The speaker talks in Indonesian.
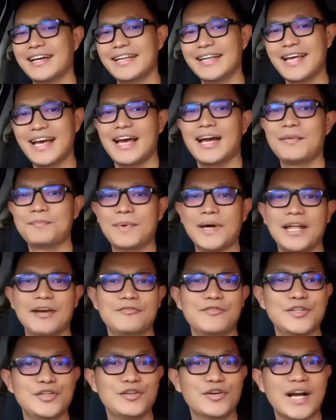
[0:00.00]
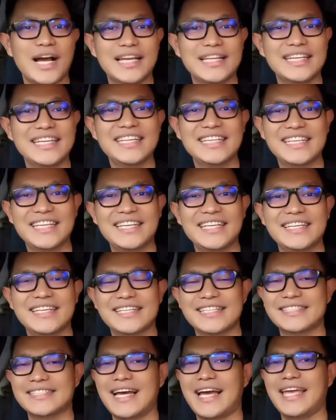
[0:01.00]
Nah, pada video kali ini
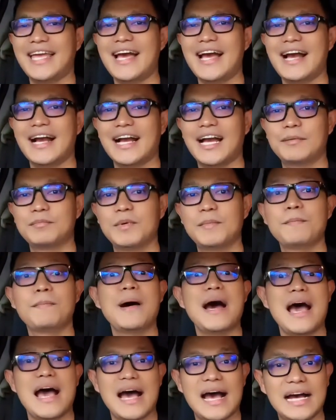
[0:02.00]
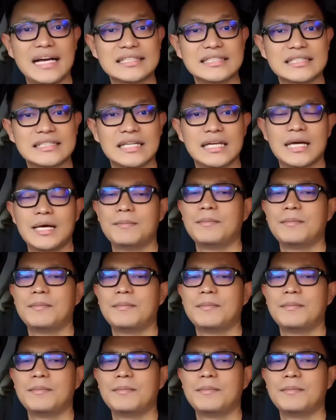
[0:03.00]
saya akan membahas